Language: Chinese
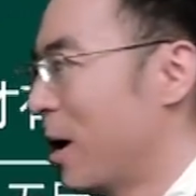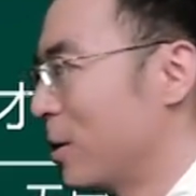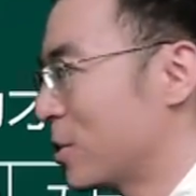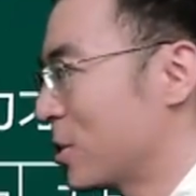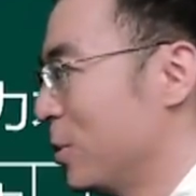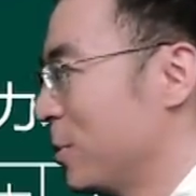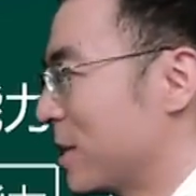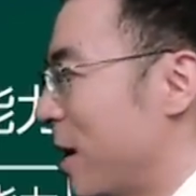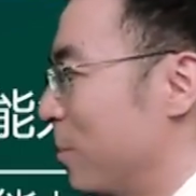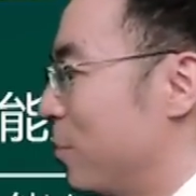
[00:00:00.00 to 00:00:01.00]
好，十六以
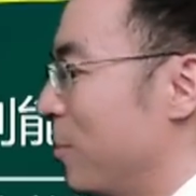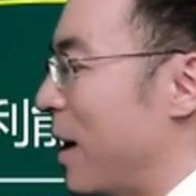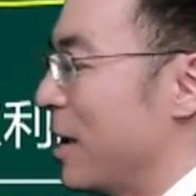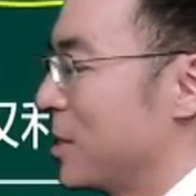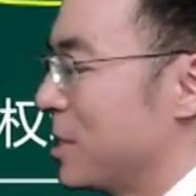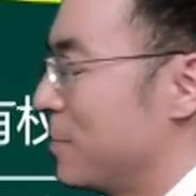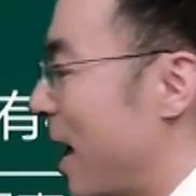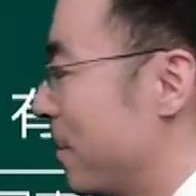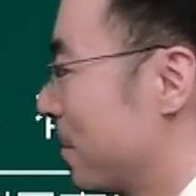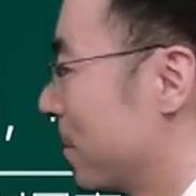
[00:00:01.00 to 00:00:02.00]
上不满十
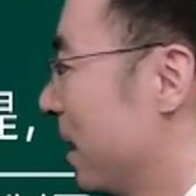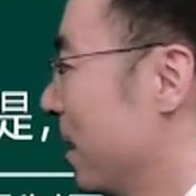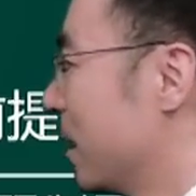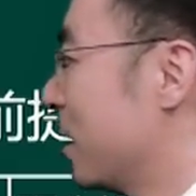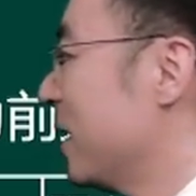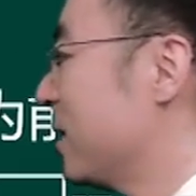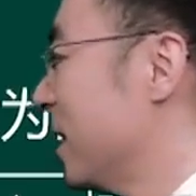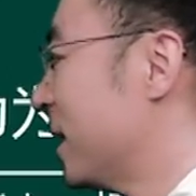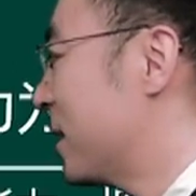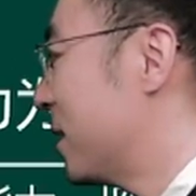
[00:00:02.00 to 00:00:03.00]
八，各位
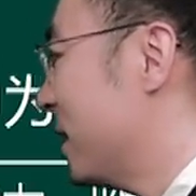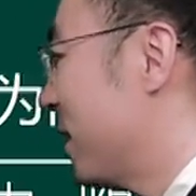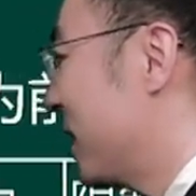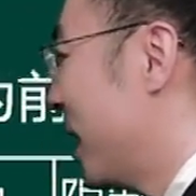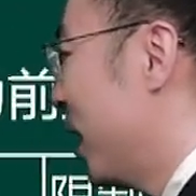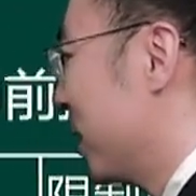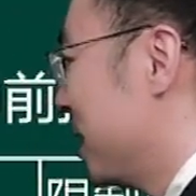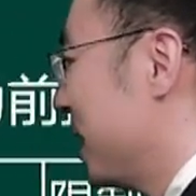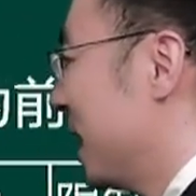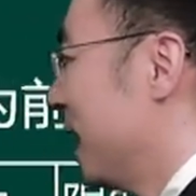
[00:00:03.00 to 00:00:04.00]
这里其实也非常好
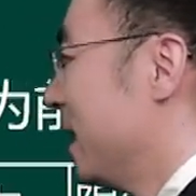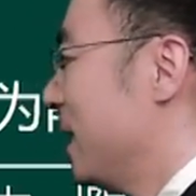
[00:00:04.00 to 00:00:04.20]
记。